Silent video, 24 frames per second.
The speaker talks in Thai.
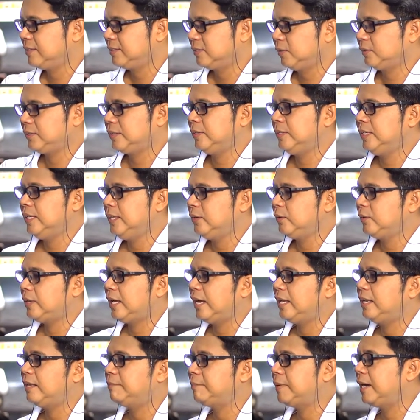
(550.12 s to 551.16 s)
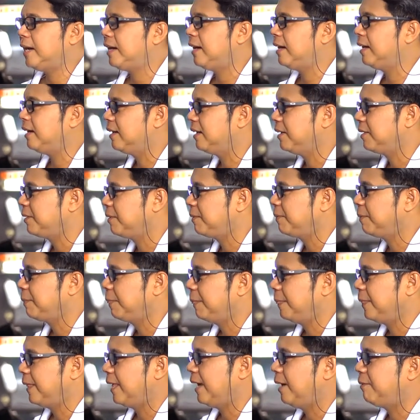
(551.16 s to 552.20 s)
เจ้าหน้าที่คนไทยเนี่ยมา
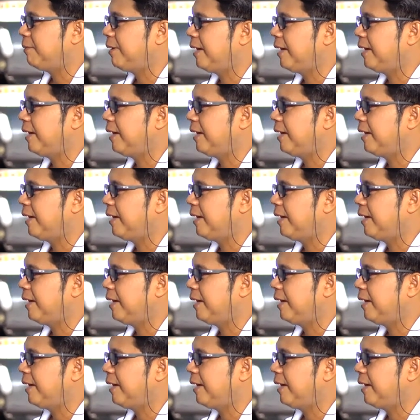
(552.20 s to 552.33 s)
เอามา